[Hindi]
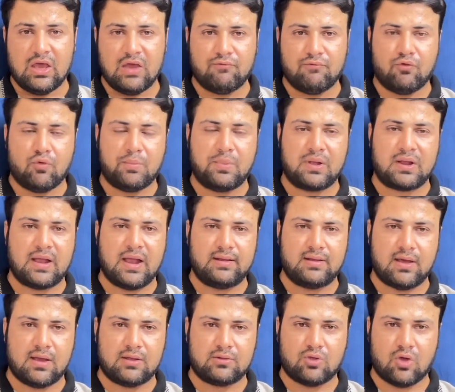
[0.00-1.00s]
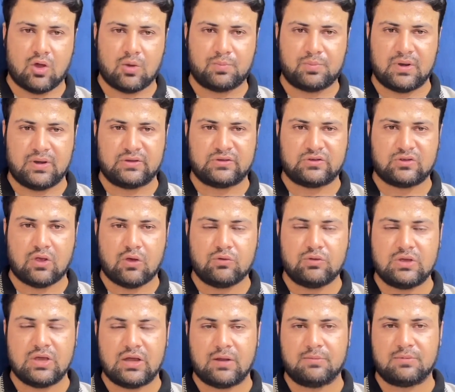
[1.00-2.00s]
वो बाकायदा तौर पर
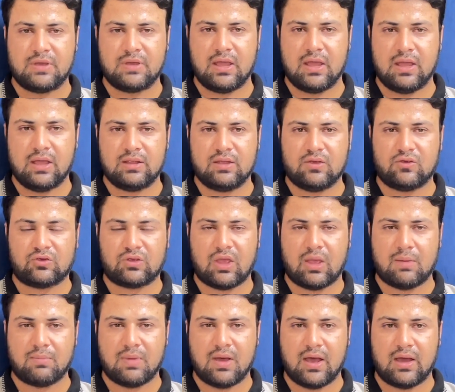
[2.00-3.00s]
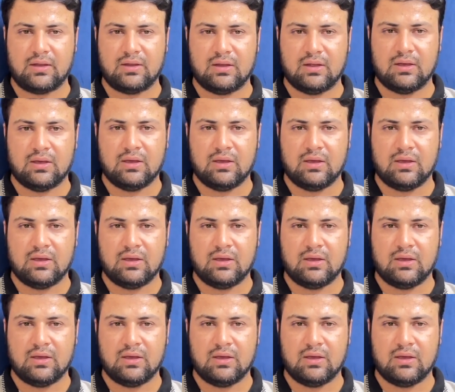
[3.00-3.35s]
सऊदी अरब गए जिसके बाद